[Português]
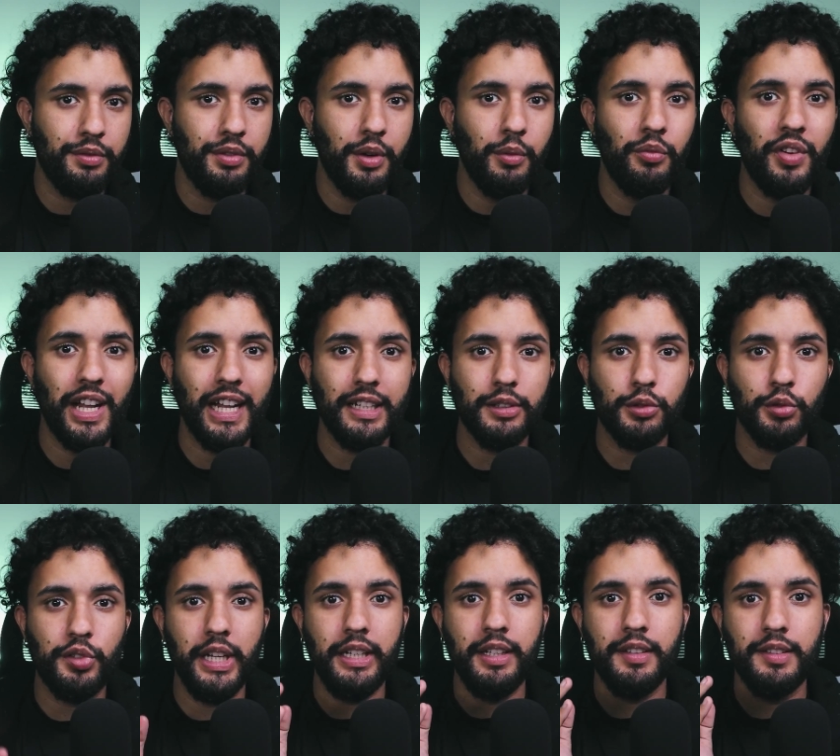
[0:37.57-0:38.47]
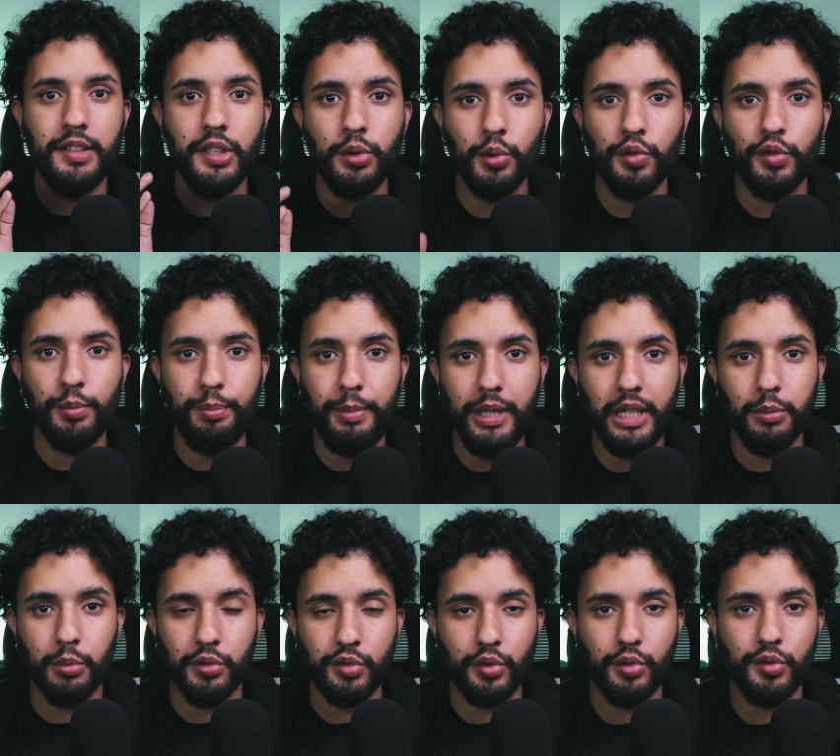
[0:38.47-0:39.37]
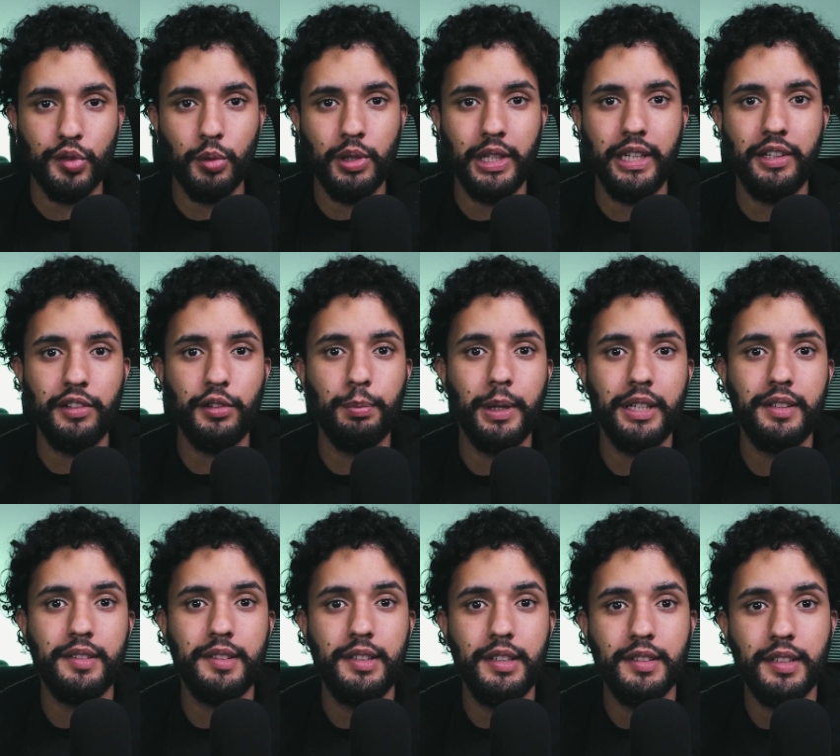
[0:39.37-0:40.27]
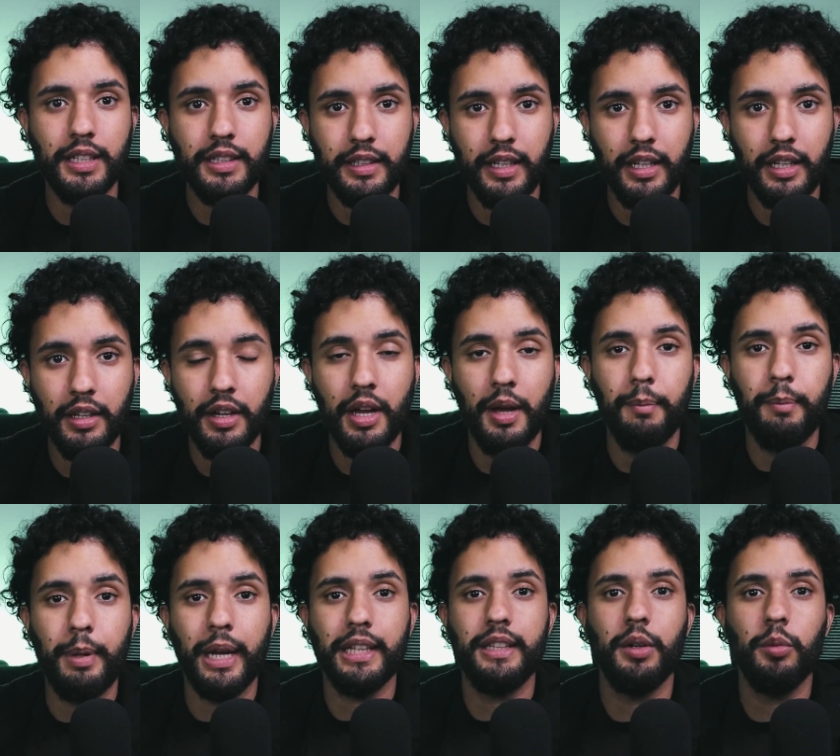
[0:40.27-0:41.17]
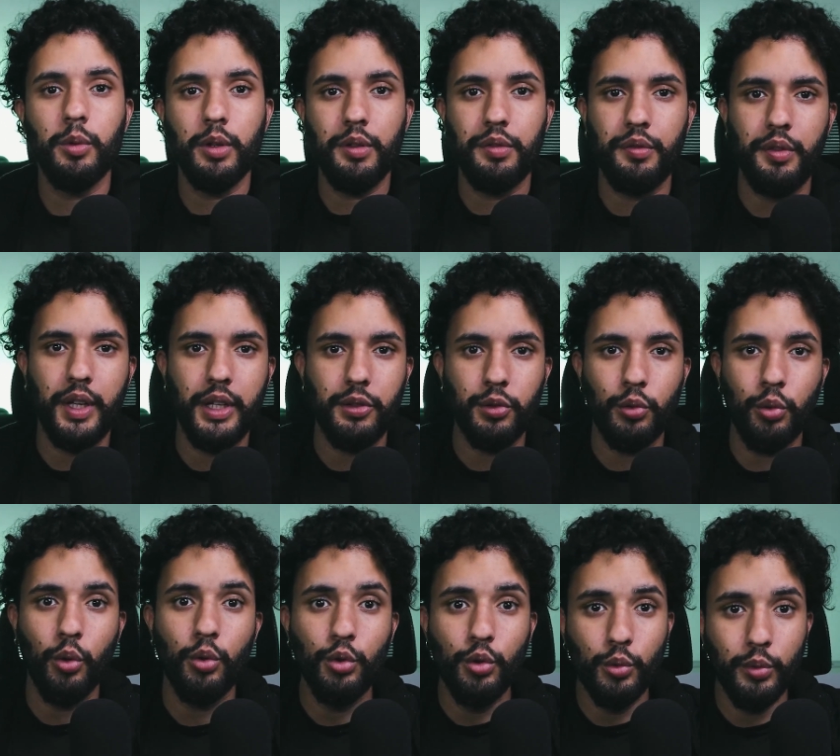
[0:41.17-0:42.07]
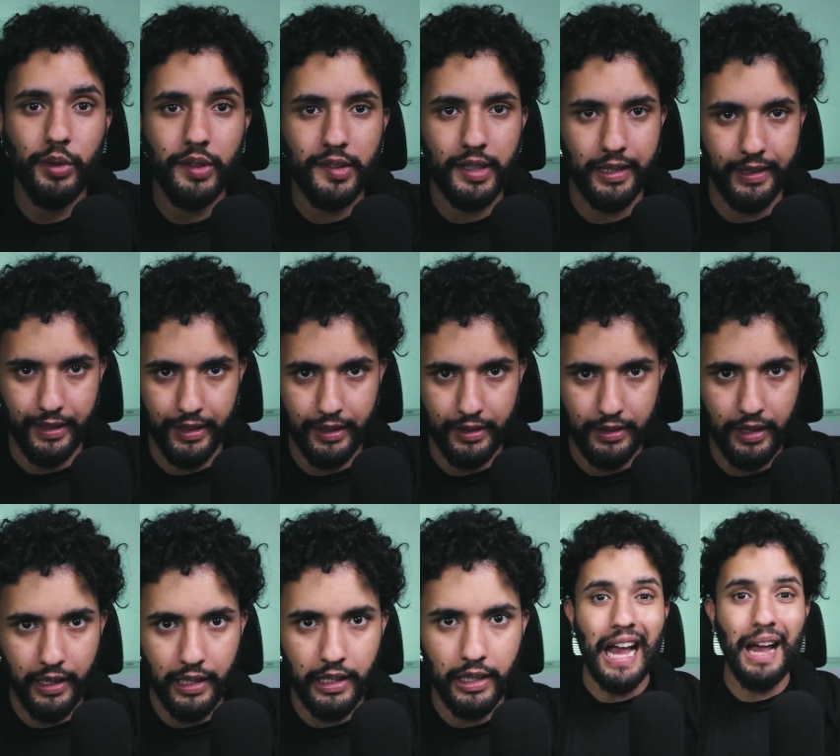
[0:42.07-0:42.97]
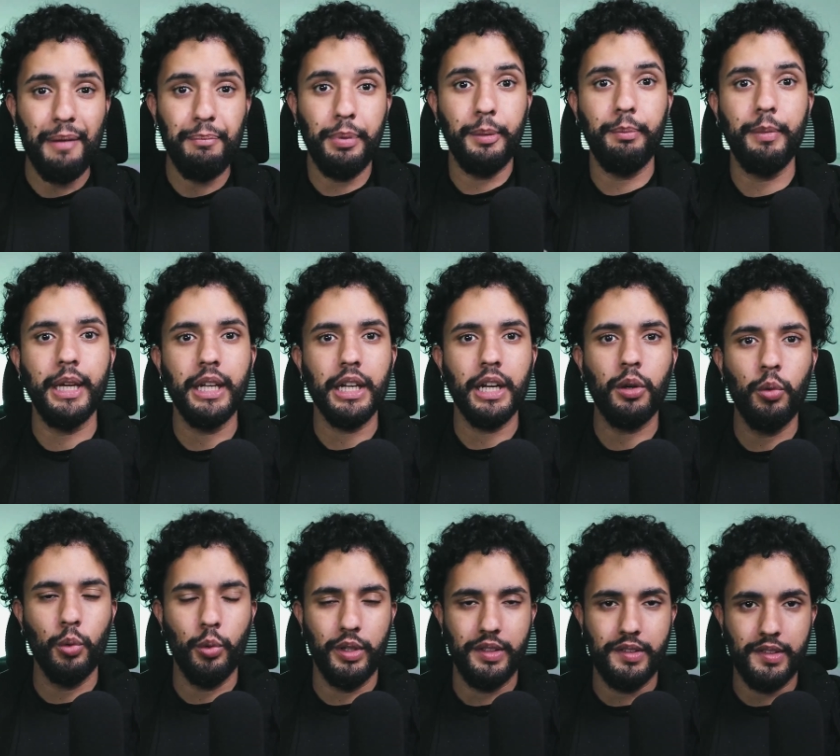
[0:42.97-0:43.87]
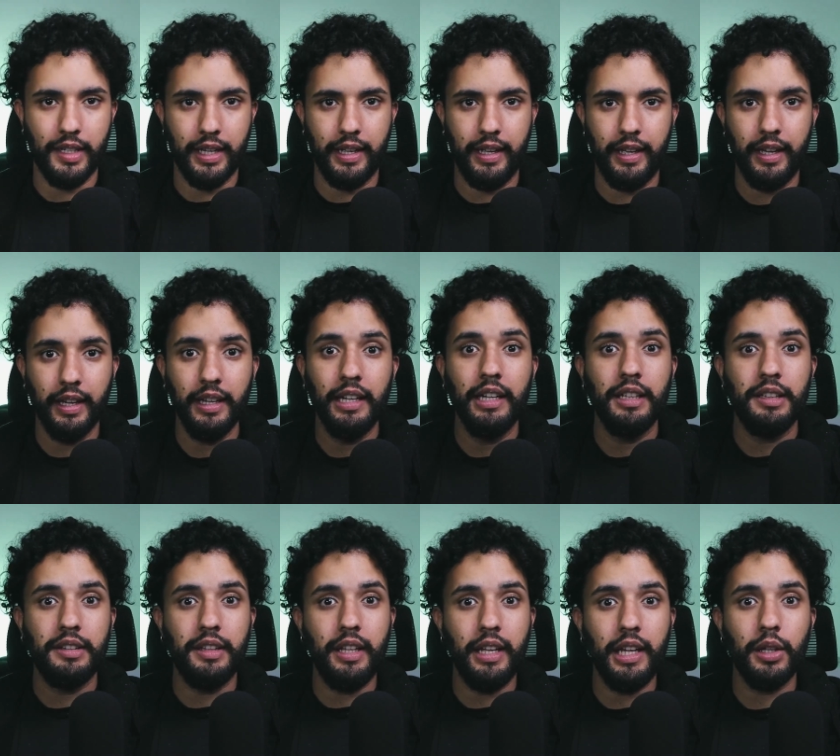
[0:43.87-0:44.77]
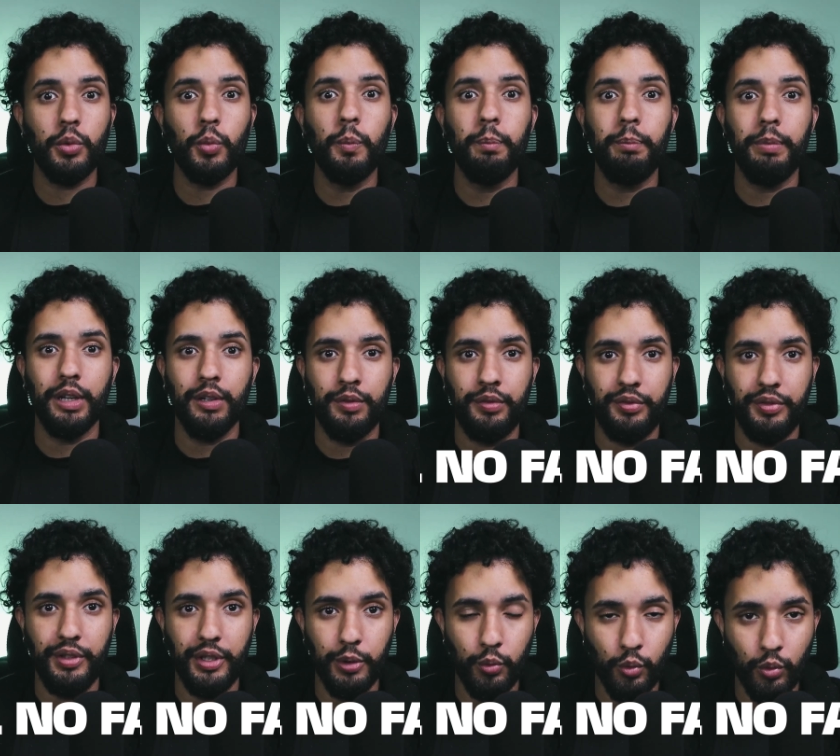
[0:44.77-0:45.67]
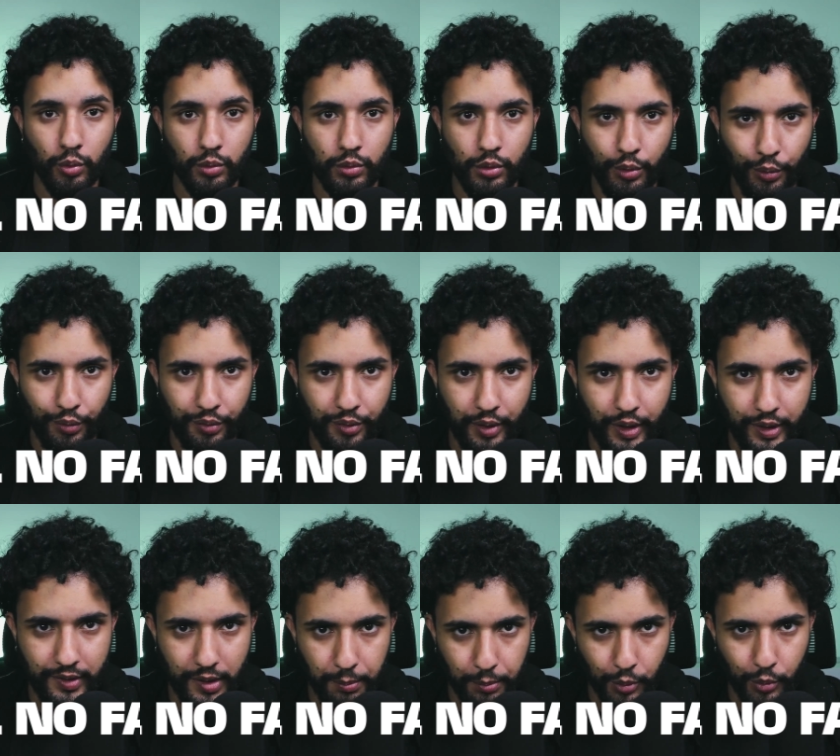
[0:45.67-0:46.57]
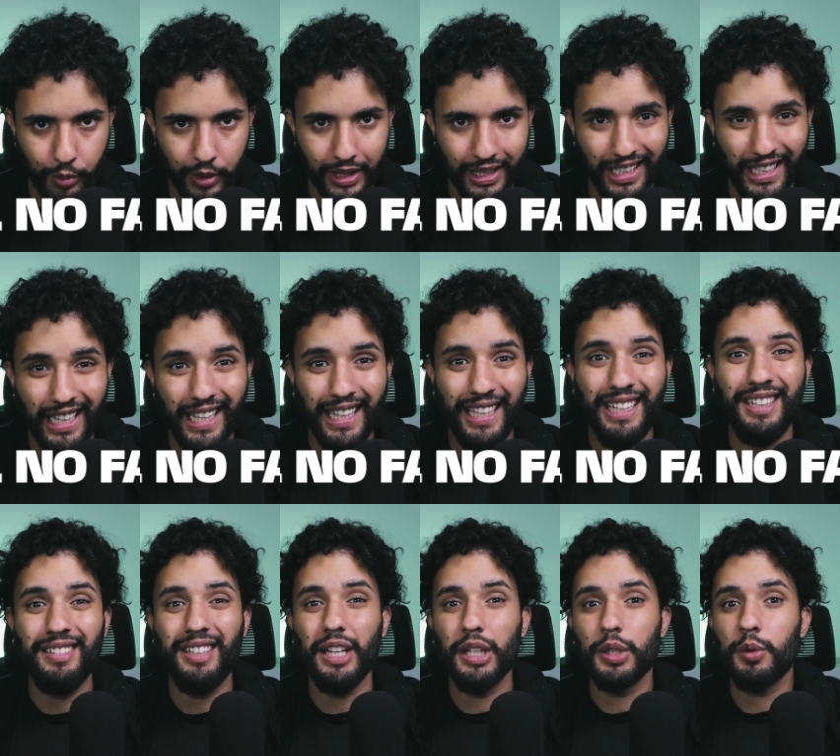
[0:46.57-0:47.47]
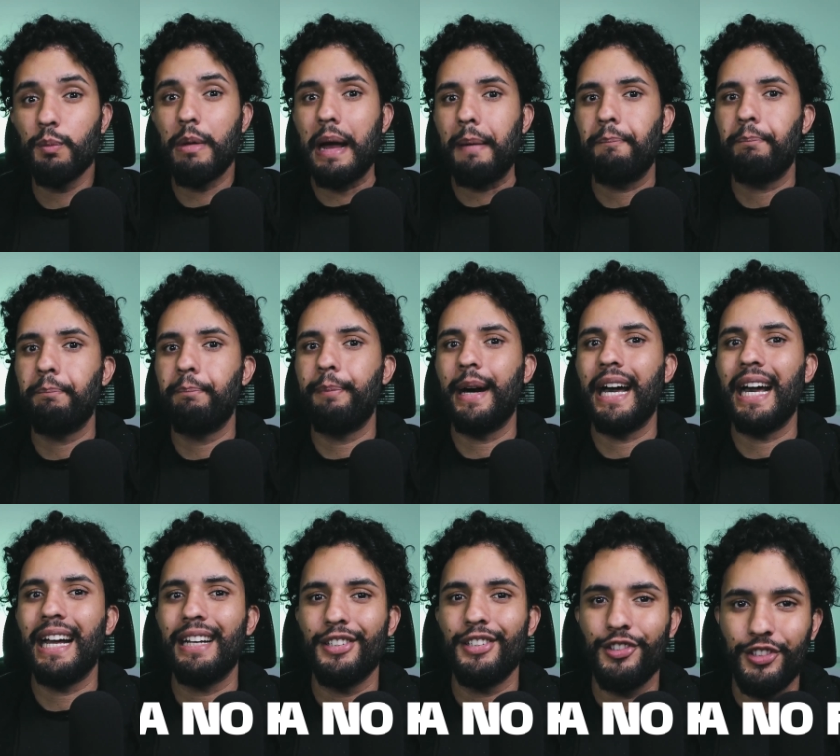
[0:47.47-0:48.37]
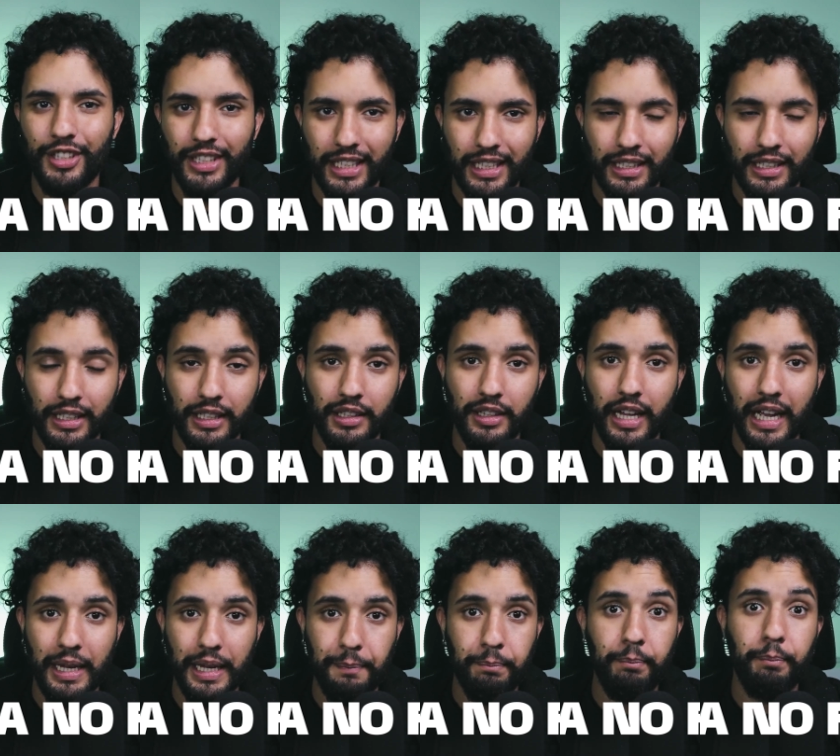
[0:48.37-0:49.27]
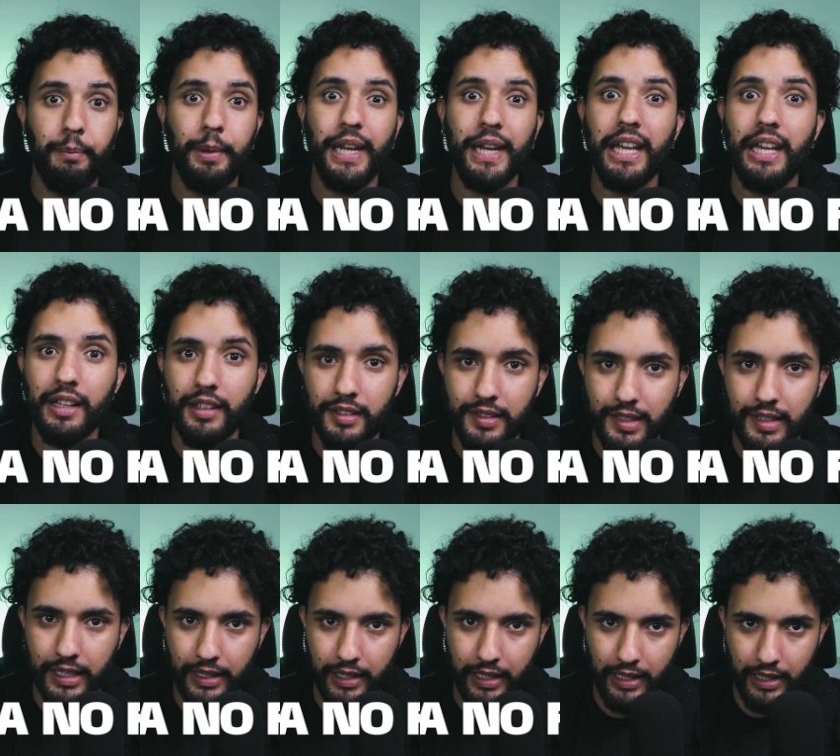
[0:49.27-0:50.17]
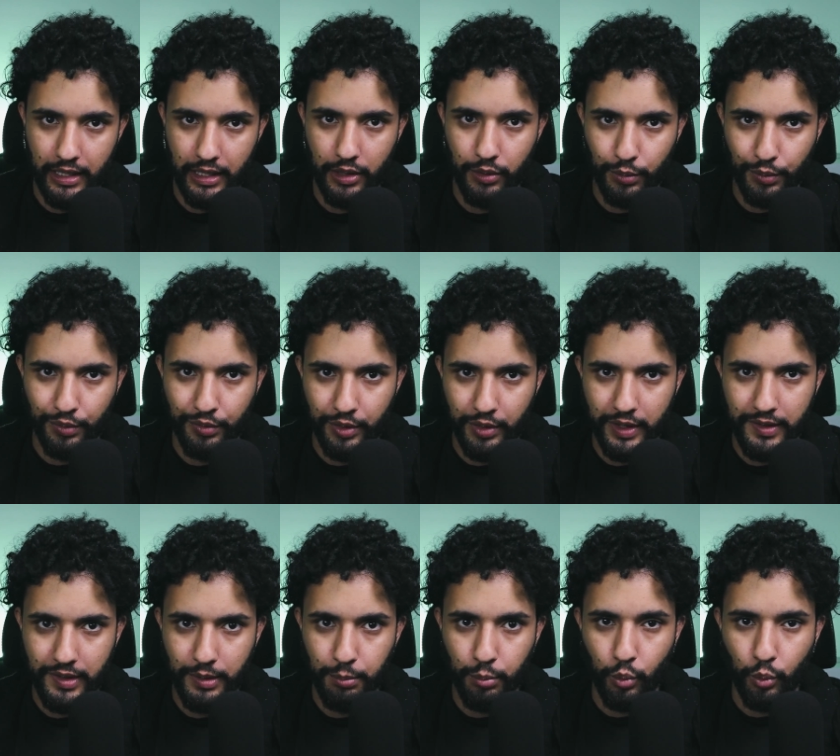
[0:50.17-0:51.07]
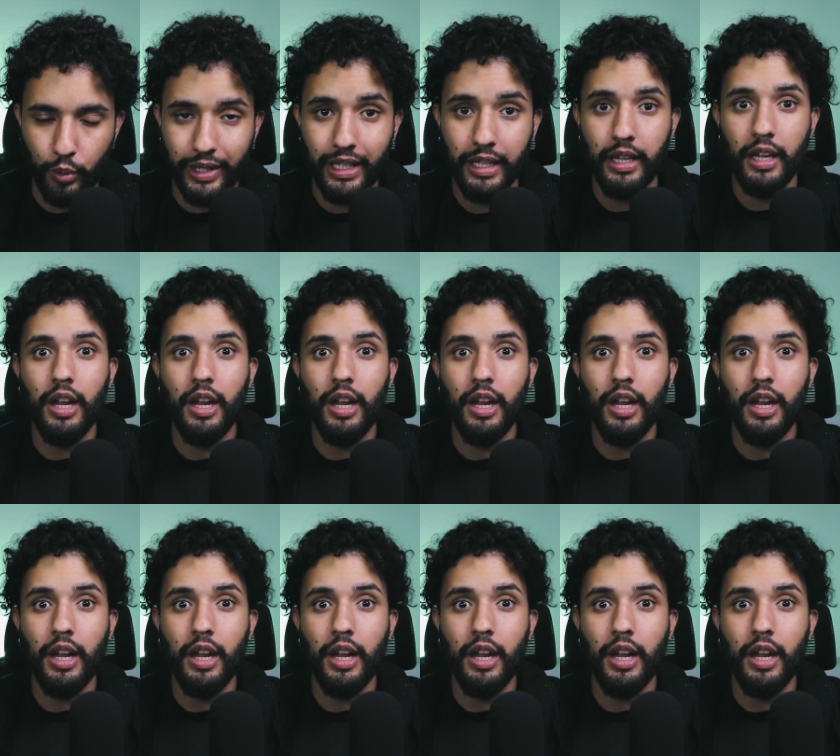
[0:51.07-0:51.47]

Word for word: vamos falar dos requisitos mínimos que o seu cliente precisa ter para ter um efeito no Instagram dele. A primeira coisa é ter um perfil no Facebook e ter uma página da empresa dele no Facebook.